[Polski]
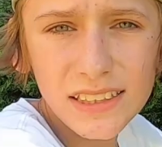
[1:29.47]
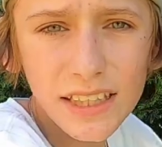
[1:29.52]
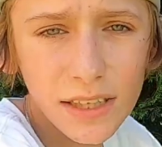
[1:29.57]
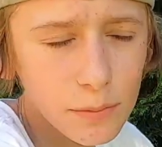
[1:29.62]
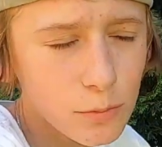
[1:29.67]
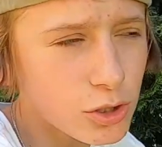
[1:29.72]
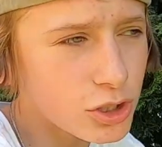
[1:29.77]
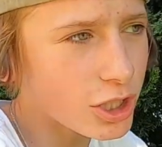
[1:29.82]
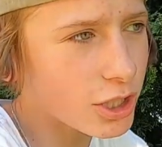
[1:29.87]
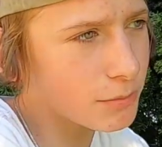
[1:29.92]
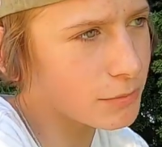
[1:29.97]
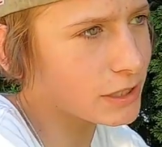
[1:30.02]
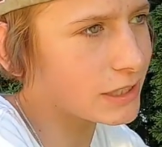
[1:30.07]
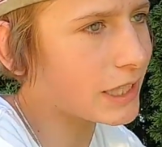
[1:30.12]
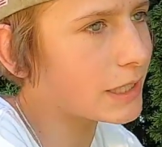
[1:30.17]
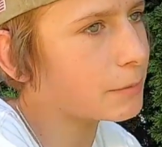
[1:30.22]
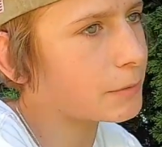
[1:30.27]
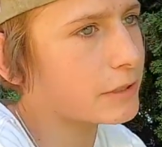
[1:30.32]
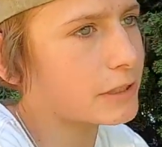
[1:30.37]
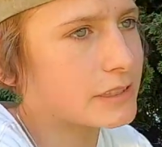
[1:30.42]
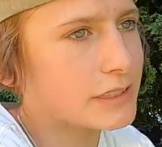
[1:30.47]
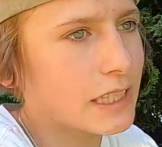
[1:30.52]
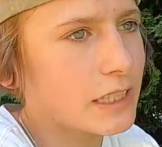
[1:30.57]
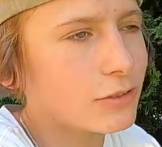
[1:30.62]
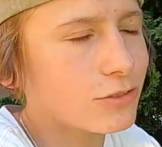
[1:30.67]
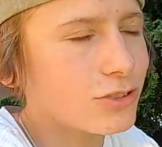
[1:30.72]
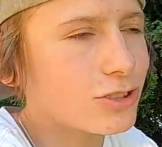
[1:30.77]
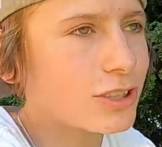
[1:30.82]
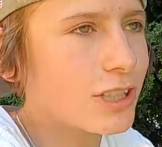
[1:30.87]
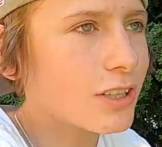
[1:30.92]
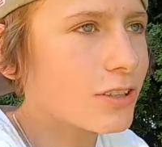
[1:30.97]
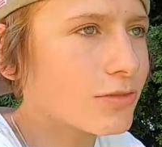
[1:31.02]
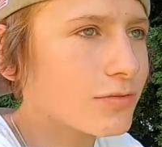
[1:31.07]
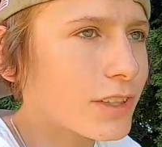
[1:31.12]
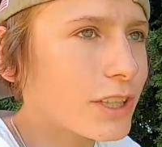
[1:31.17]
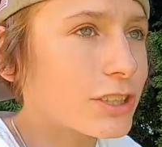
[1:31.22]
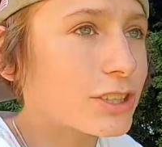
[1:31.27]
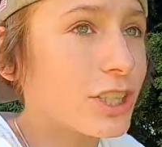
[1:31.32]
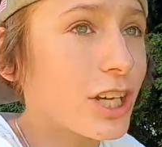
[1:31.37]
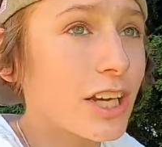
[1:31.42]
Nie możemy najpierw stanąć na
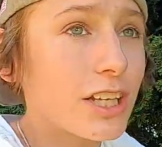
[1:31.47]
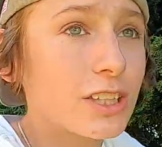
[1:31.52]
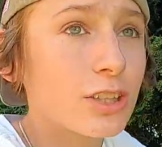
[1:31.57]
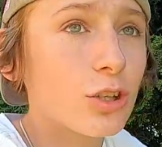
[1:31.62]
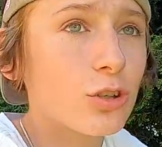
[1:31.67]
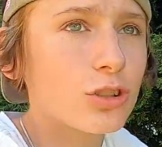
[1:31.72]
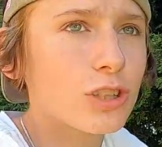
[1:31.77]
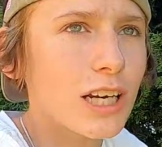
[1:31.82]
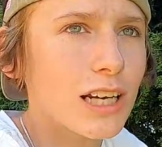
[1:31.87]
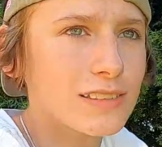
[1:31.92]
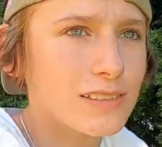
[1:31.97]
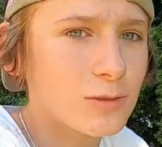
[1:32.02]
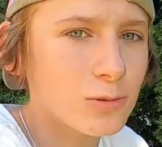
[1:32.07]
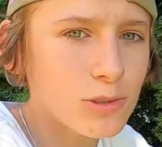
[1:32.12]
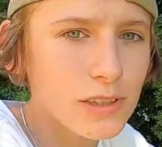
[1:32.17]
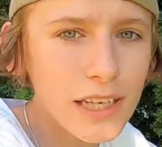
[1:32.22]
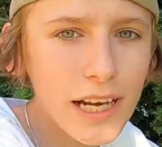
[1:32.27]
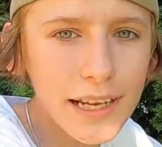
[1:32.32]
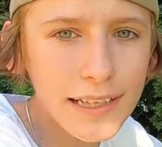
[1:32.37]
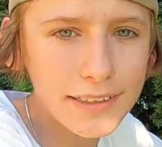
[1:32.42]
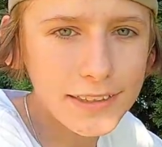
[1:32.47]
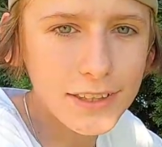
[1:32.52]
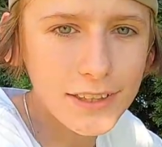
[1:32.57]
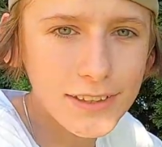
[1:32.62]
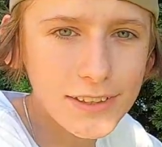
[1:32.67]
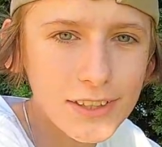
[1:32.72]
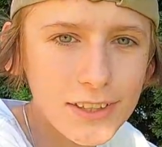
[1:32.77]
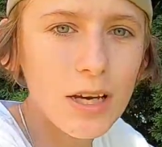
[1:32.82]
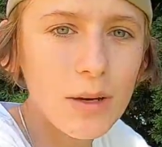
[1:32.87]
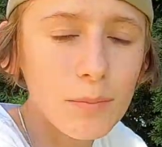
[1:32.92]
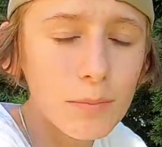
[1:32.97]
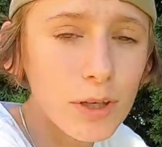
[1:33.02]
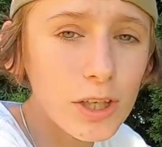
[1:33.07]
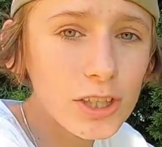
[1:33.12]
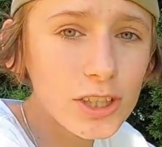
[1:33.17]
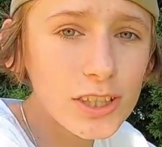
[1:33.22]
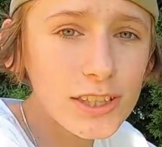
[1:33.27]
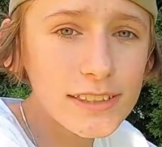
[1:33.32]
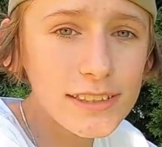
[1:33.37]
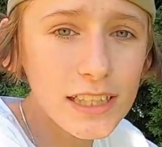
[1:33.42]
rowerze i od razu kręcić, bo
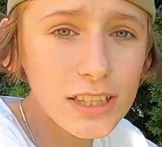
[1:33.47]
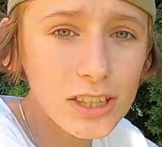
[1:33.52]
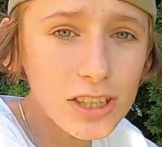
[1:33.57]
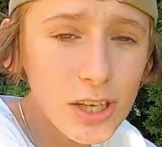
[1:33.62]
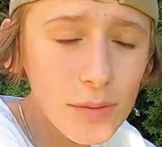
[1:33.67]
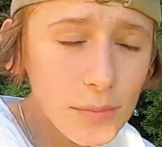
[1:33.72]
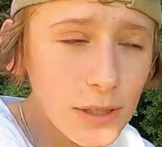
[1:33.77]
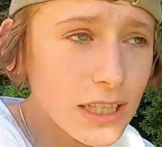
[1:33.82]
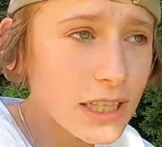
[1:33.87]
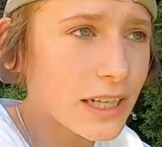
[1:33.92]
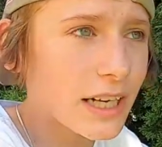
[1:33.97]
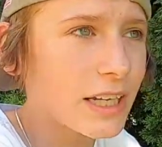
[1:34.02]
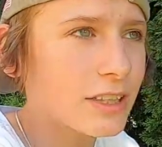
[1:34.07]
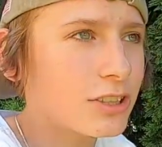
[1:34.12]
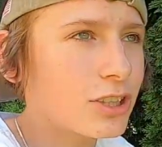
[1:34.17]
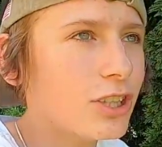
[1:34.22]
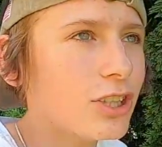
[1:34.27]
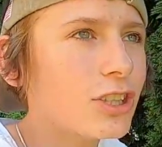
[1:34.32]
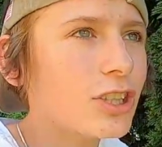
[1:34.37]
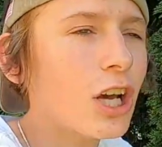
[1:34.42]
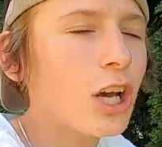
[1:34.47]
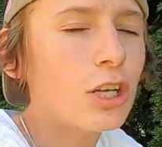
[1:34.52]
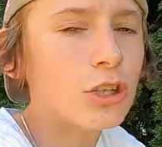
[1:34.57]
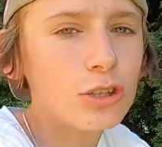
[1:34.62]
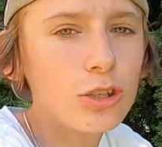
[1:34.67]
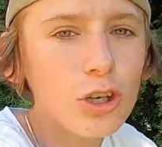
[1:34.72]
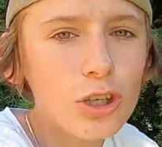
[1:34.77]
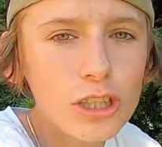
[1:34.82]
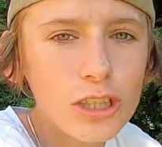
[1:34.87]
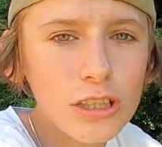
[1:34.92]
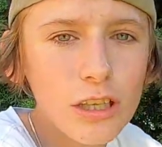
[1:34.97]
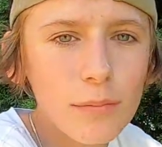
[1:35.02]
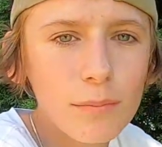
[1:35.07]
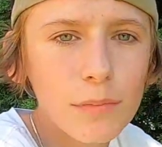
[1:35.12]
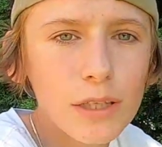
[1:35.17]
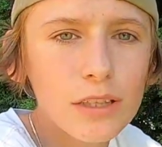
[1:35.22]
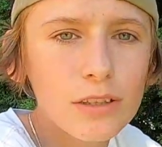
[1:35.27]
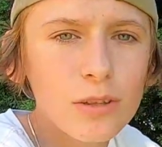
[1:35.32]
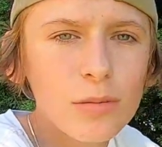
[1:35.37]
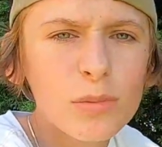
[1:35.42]
jeśli zaczniemy kręcić, nogi
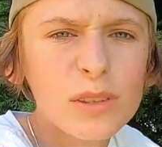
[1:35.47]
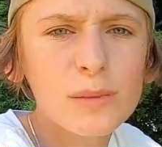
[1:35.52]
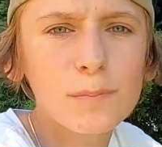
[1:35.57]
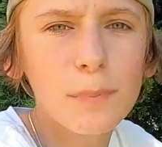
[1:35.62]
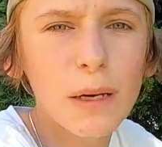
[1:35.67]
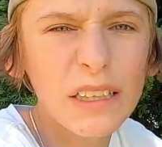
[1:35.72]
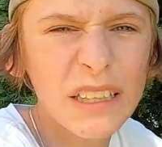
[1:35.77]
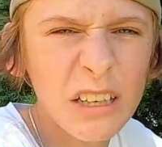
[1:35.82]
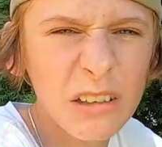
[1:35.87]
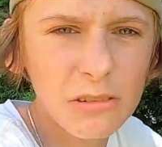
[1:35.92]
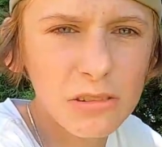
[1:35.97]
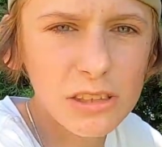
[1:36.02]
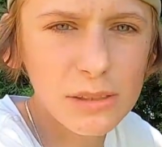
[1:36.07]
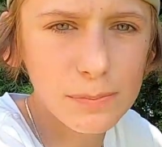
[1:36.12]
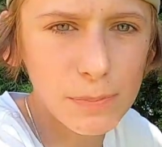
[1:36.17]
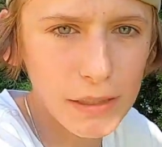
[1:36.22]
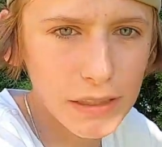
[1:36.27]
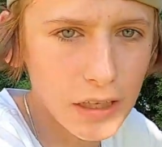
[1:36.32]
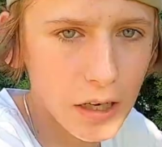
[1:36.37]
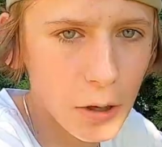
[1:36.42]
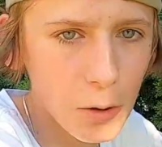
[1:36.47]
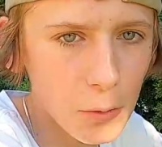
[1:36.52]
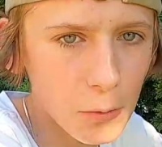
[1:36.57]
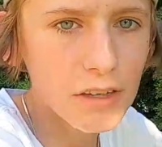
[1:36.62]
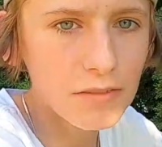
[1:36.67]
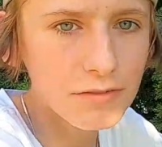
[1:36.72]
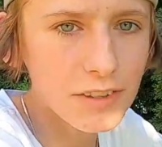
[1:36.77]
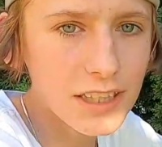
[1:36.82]
nam będą spadały z pedału.